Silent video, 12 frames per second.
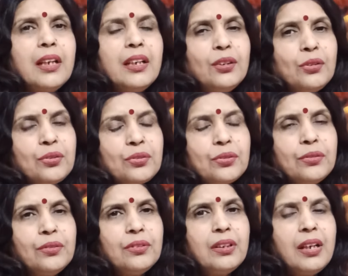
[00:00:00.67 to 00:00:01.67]
हेलो दोस्तों
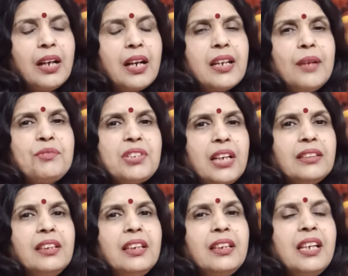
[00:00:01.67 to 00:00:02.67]
अगर आप
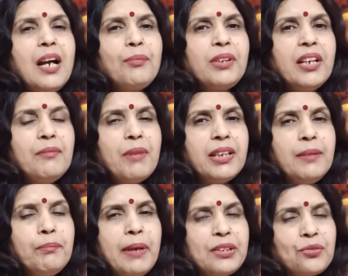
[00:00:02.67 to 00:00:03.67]
चाहते हैं कि आपकी अलमारी
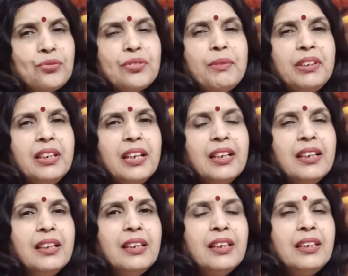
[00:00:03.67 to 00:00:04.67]
पैसों से बनी रहे
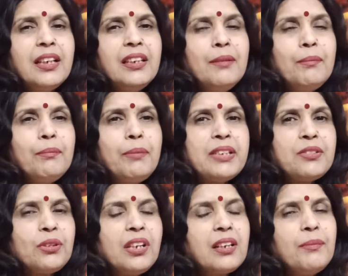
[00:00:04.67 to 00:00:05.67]
यानी
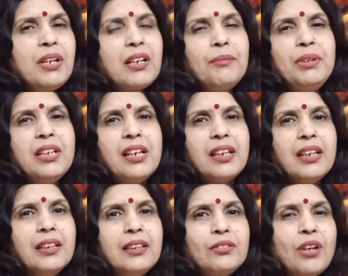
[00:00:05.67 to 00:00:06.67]
पैसों की कभी कमी ना
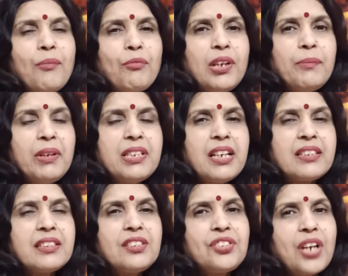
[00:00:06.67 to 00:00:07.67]
रहे तो आपको एक बाज़ार
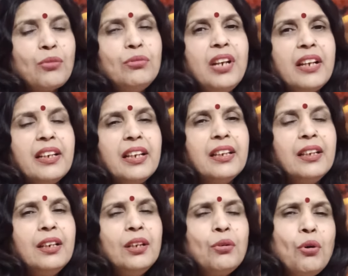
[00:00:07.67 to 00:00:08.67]
से चाकू लाना है
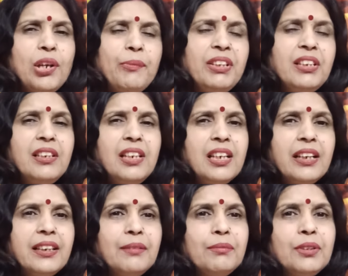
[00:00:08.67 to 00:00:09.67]
कोई भी दिन ले
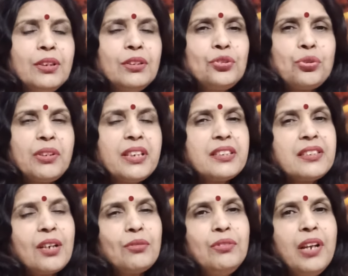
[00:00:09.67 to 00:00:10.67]
आए आप छोटा सा
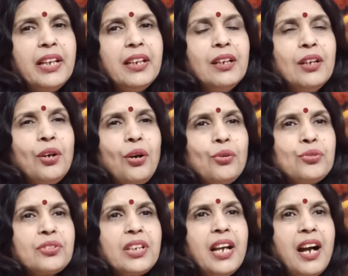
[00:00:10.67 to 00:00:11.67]
चाकू लाएं और
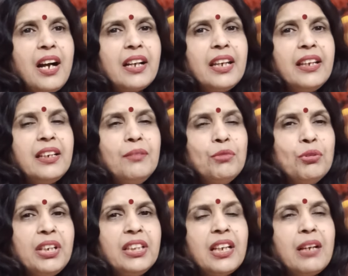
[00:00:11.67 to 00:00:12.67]
उसके आगे यानी मुंह
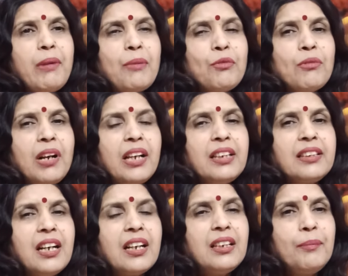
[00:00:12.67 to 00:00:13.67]
की तरफ आपको काला
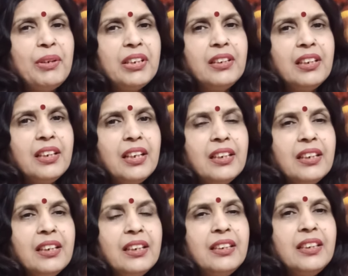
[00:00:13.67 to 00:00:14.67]
धागा लपेट देना है
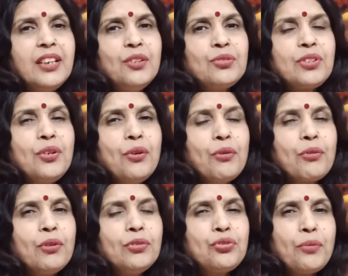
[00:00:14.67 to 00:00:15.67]
यानी उसकी नोक
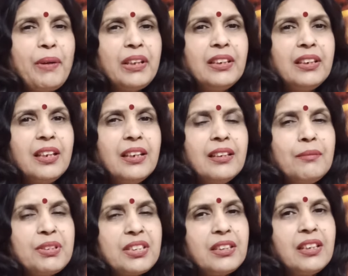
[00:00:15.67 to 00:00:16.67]
को छुपा देना है
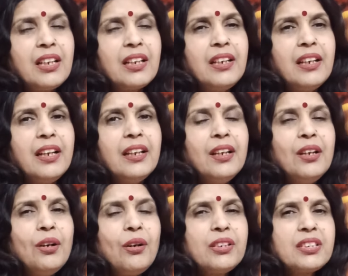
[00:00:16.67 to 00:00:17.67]
बस इतना करना है
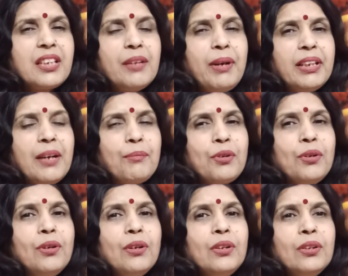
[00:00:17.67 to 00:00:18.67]
और इसके बाद
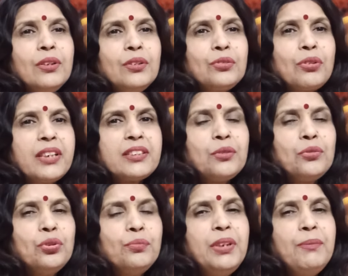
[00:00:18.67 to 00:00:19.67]
आपको थोड़ा सा
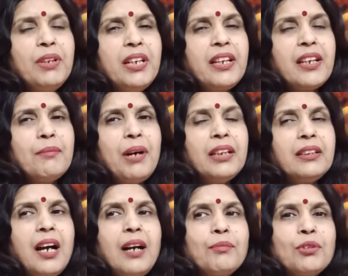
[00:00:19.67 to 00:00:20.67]
धूप धीप देने के बाद
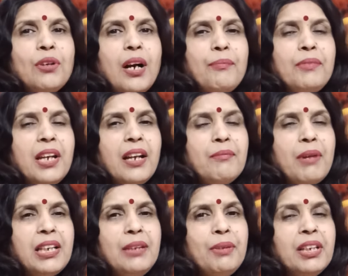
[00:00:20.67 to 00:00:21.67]
आपको अपनी
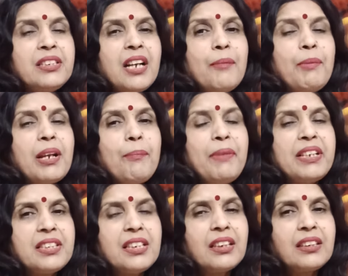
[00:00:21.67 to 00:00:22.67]
अलमारी में जहाँ पर आप
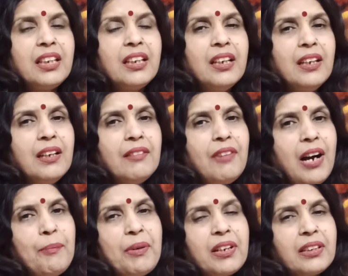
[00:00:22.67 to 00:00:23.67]
पैसे रखते हैं
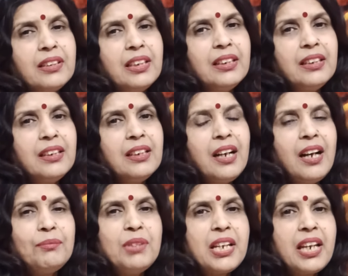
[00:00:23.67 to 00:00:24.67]
वहाँ पर रख दें
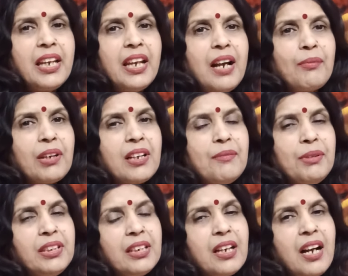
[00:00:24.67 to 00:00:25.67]
आप देखेंगे आपके घर
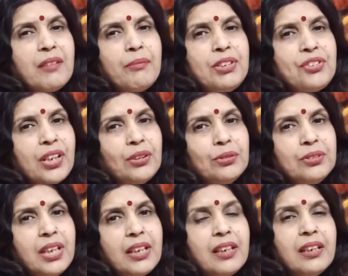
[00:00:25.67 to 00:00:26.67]
में धन का आगमन चालू हो
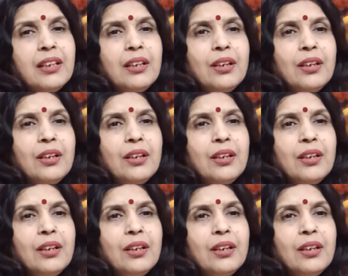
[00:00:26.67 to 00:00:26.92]
जाएगा